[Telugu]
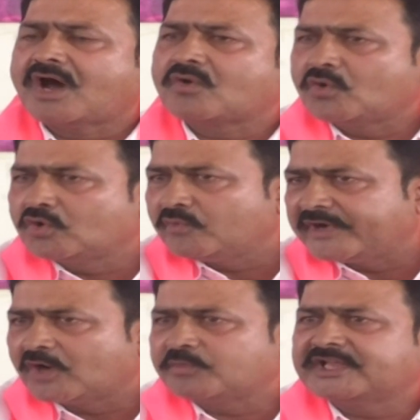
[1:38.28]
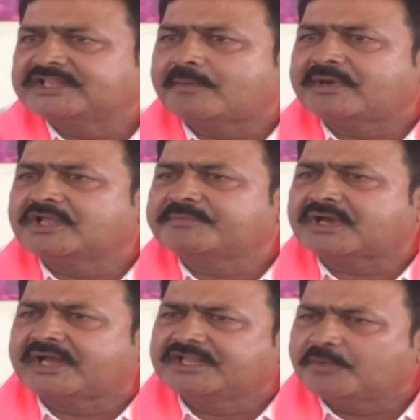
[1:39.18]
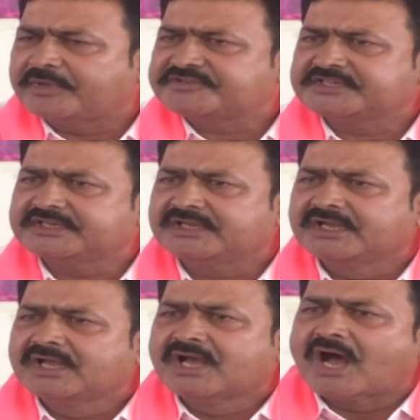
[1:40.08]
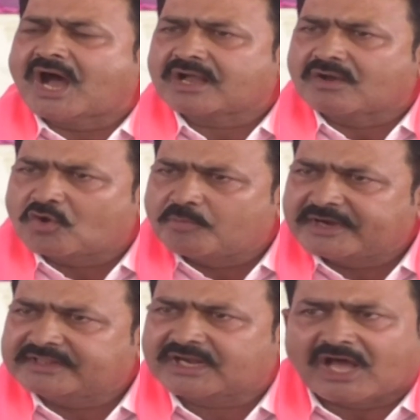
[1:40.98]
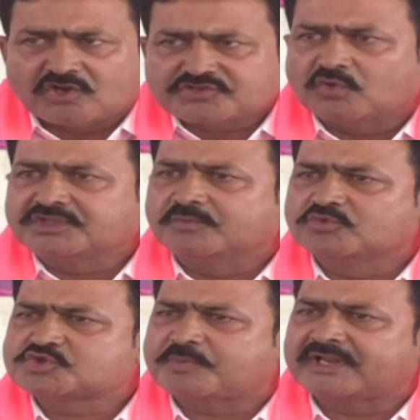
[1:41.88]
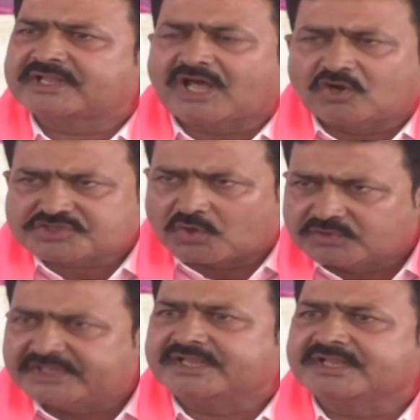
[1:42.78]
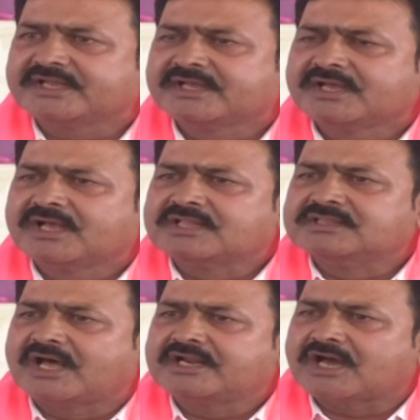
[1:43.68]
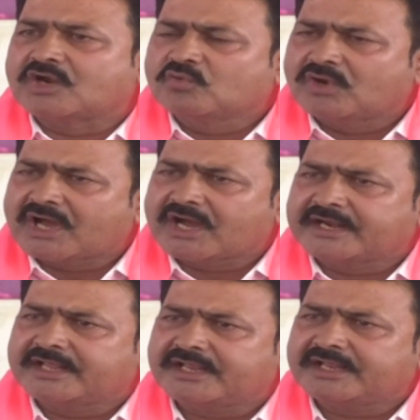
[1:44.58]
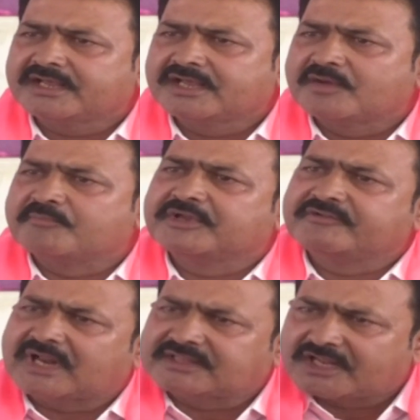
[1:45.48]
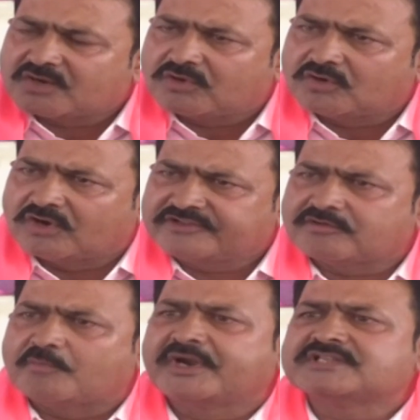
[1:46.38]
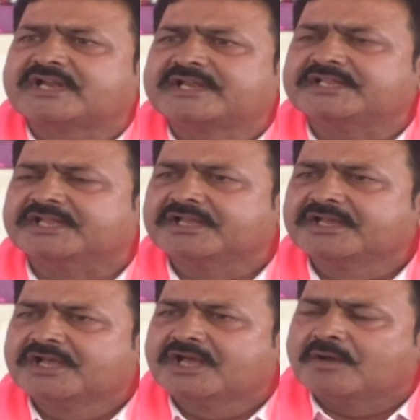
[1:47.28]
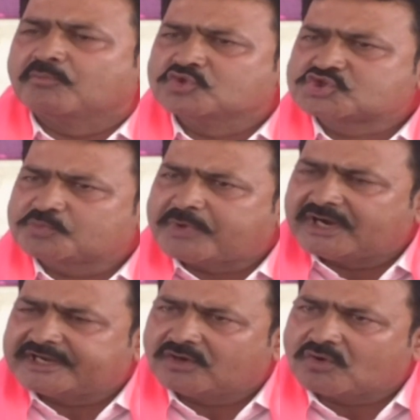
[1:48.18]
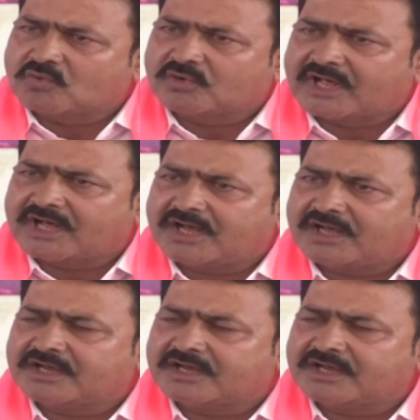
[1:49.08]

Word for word: ఆ రోడ్డును వెడల్పు చేద్దాం అని చెప్పి అని చెప్పేసి గవర్నమెంట్ దగ్గర ఆలోచన ఉంది మున్సిపాలిటీ దగ్గర ఆలోచన ఉంది దానికి అనుగుణంగానే వీళ్ళందరికీ కూడా నోటీసులు పంపించడం జరిగింది మున్సిపాలిటీలో కూడా